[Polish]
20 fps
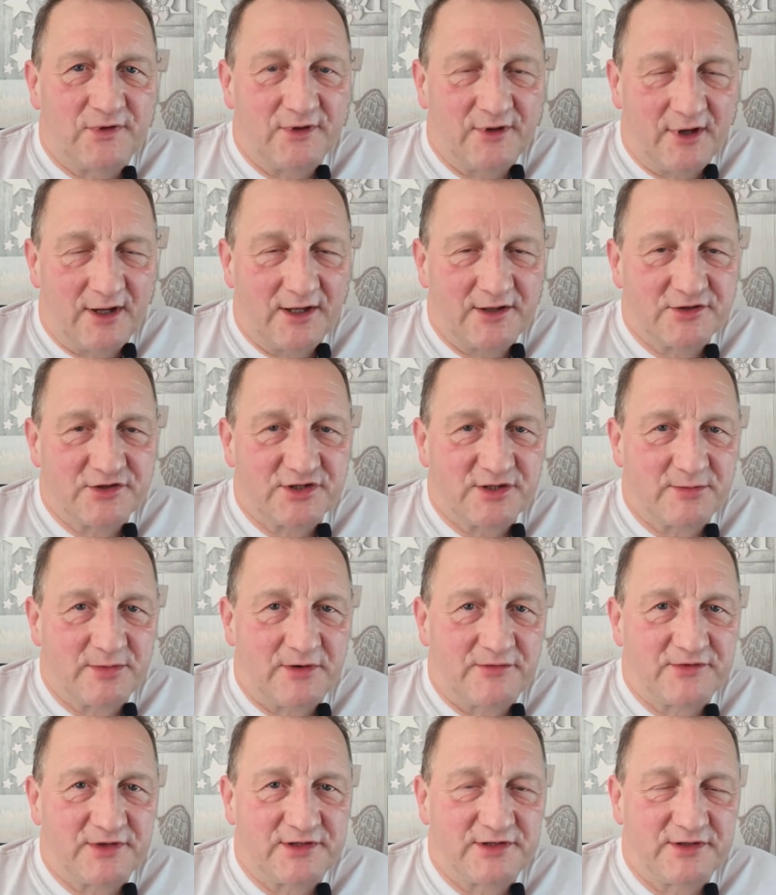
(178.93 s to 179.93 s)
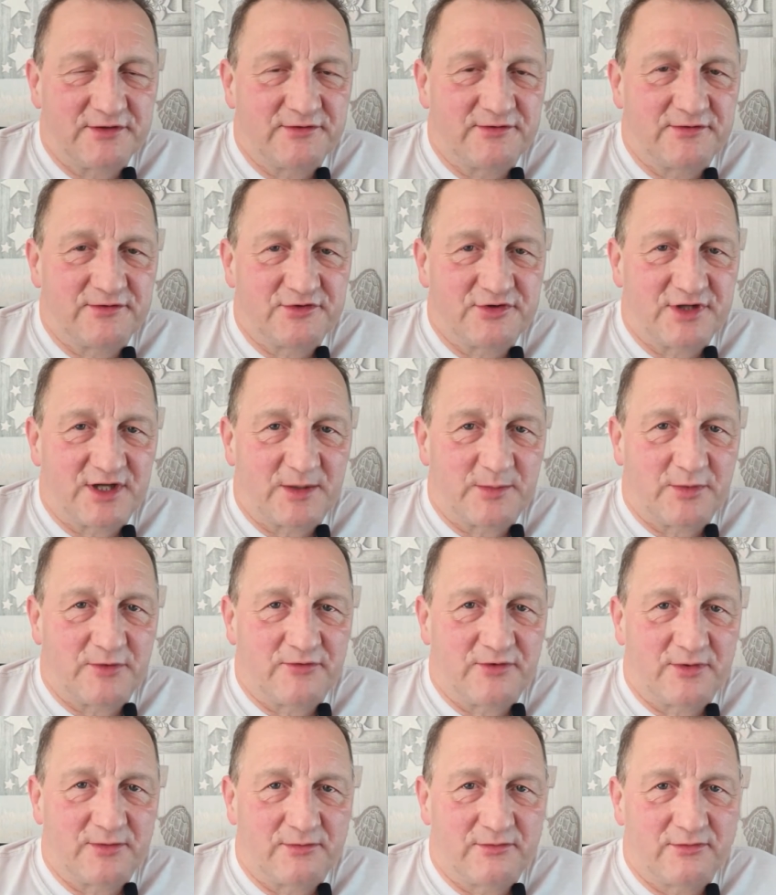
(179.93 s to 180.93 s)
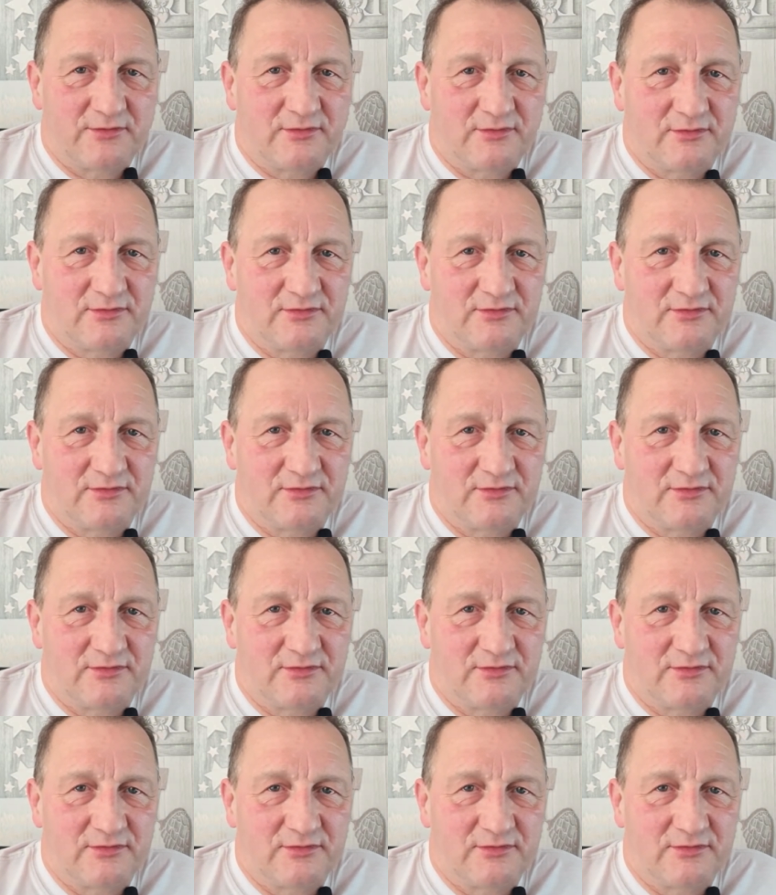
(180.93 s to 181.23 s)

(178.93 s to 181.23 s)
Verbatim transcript: No ale trzeba wtedy, że tak powiem,